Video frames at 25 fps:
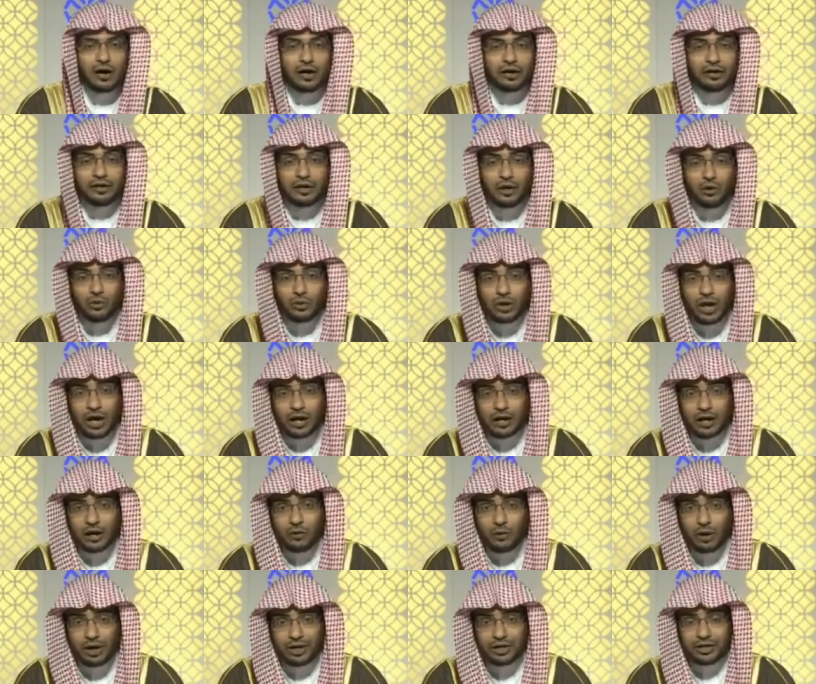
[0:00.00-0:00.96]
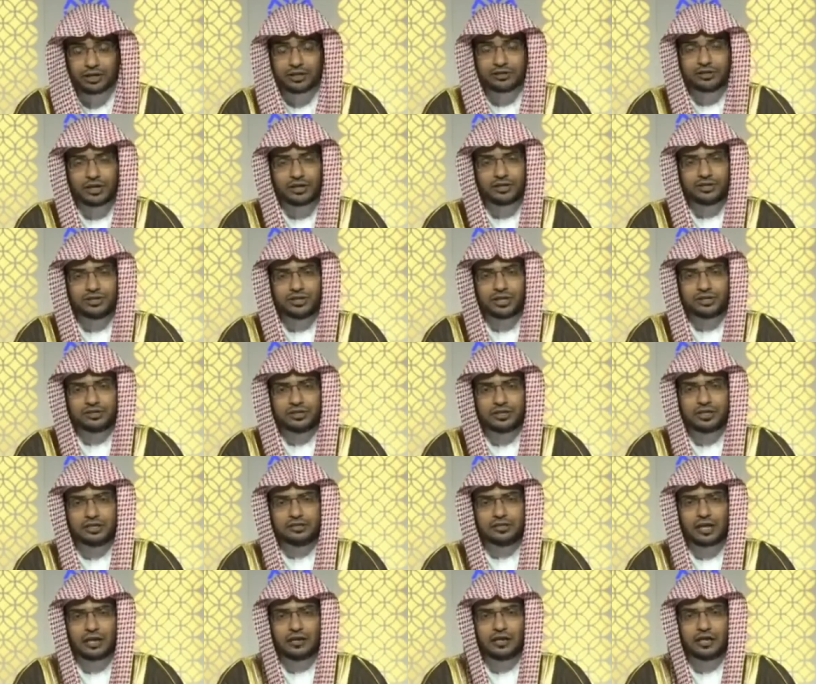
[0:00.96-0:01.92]
أن هناك وعيدا
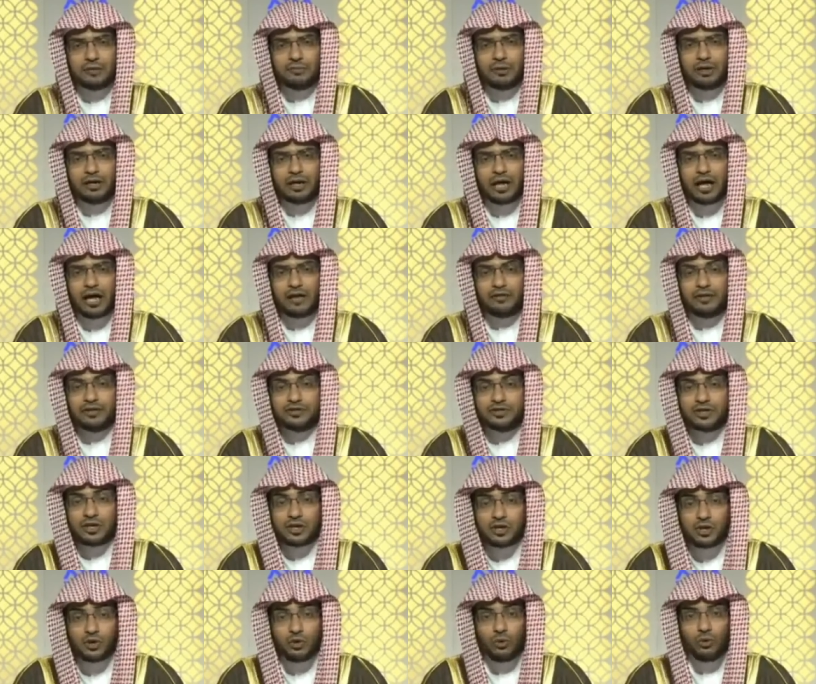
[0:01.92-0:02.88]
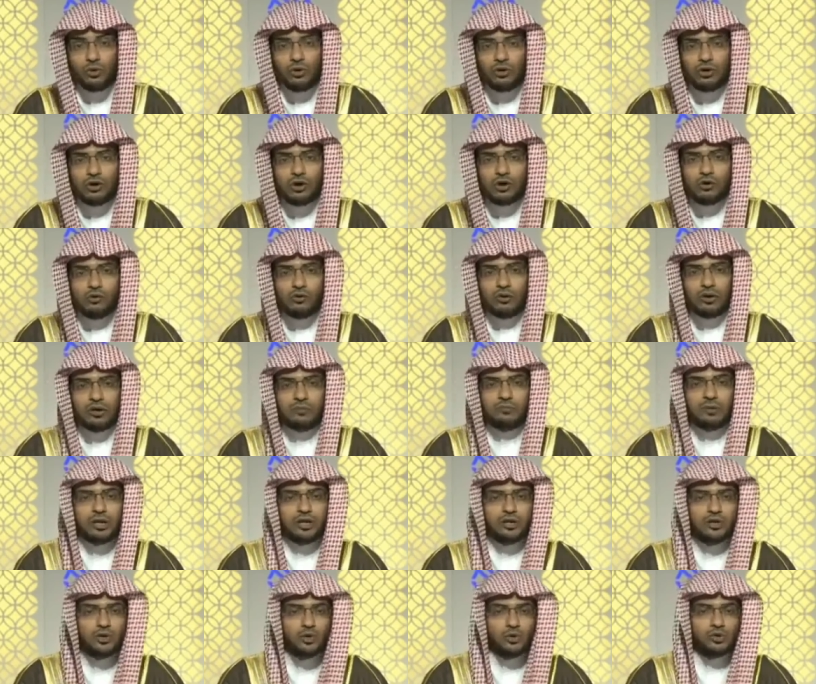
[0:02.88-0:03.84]
شديدا لمن هذا صنيعه
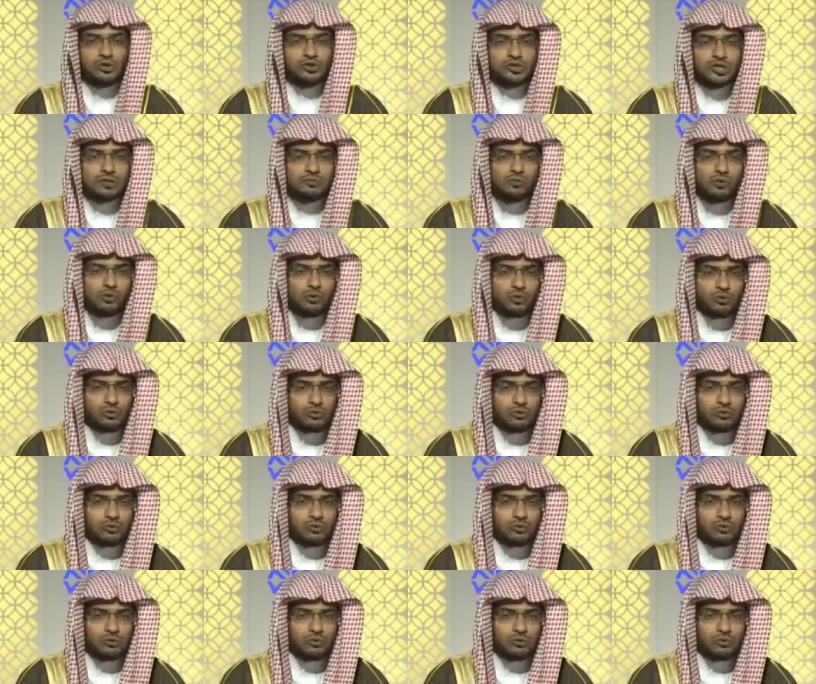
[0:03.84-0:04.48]
لمن يقسم